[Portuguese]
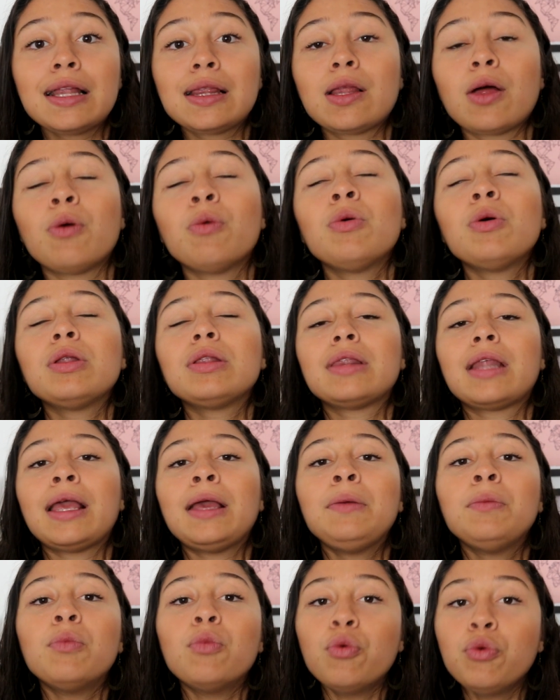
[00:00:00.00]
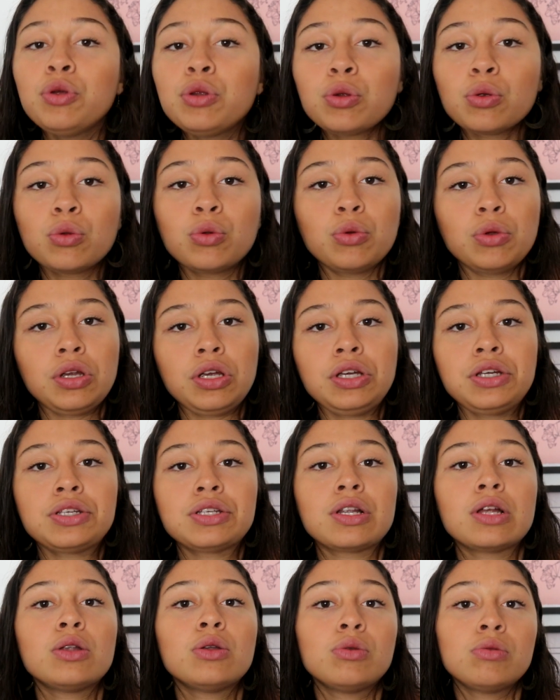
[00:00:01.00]
Então tem muito
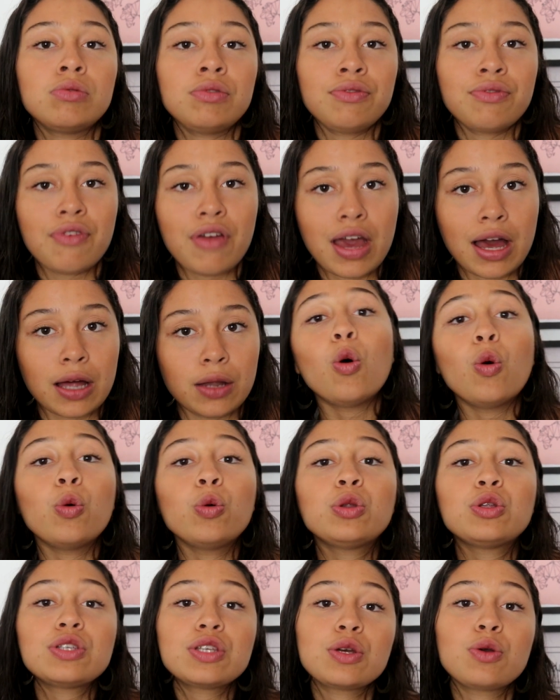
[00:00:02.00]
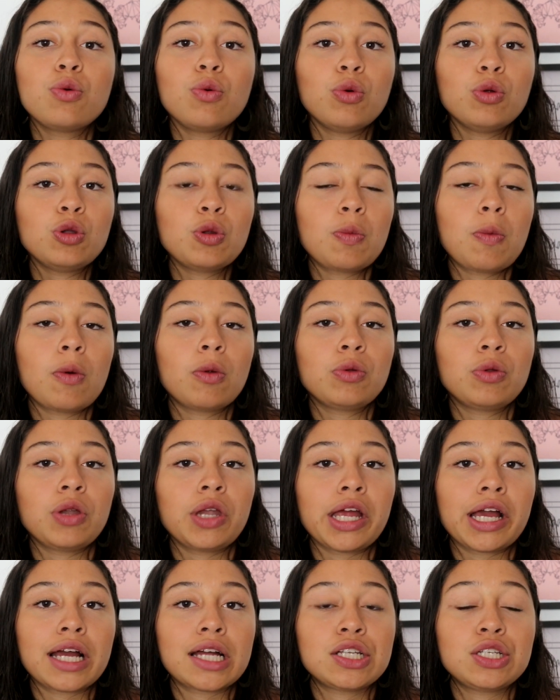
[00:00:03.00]
turista no inverno. O segundo ponto
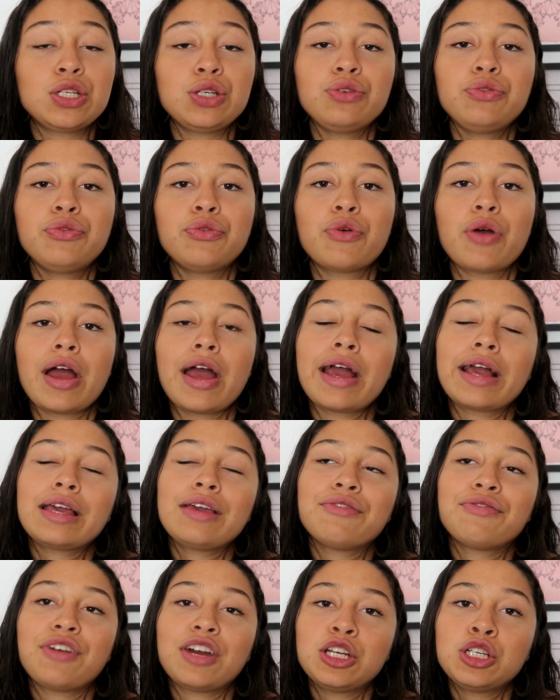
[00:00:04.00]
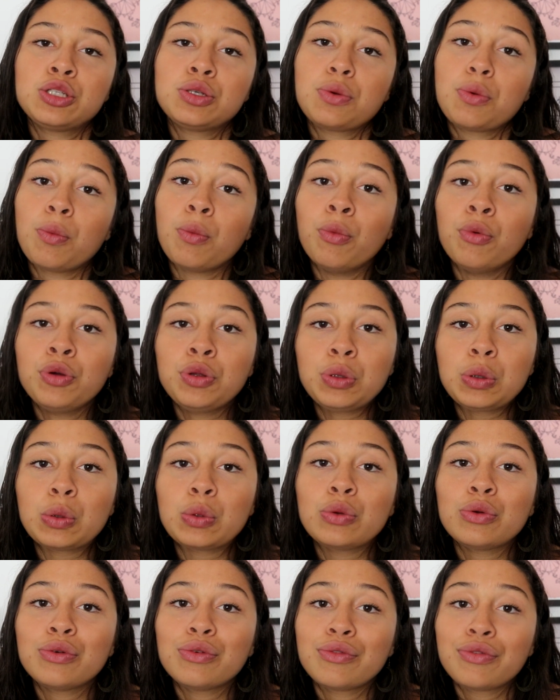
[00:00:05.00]
negativo é que faz
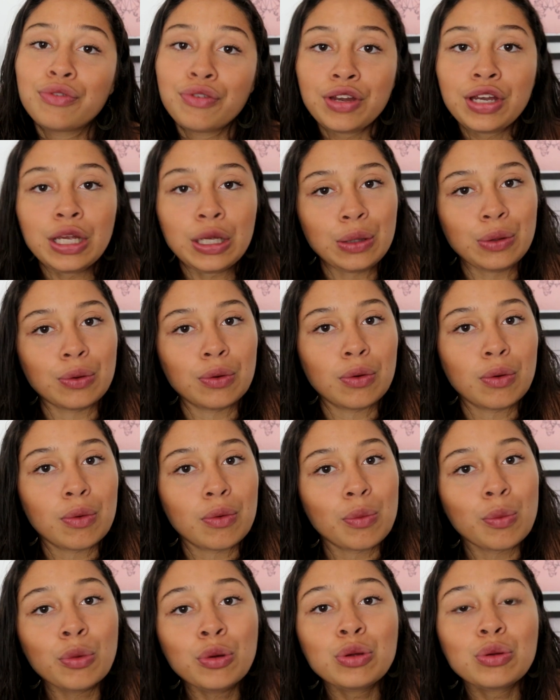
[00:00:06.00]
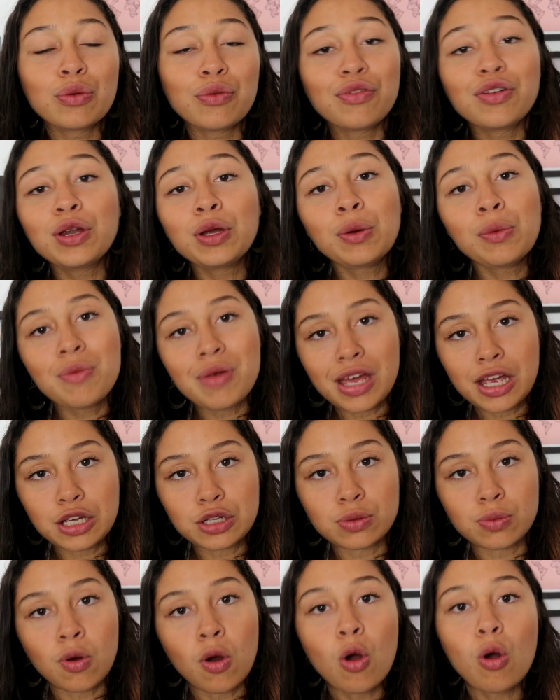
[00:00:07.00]
muito frio. Muito frio
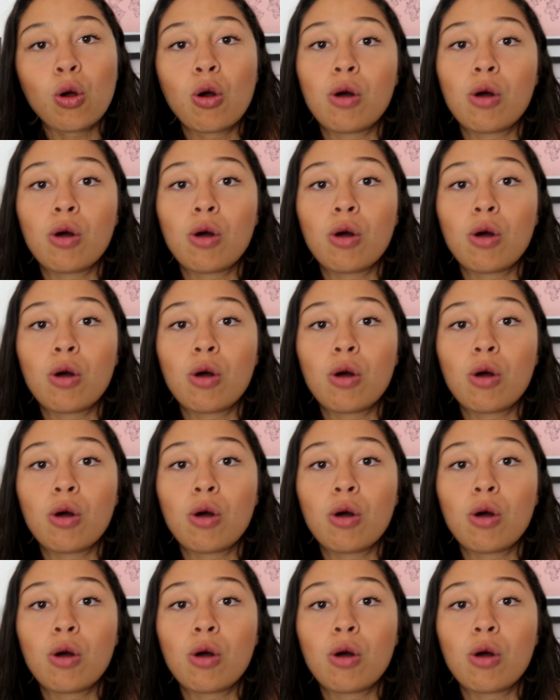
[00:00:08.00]
mesmo.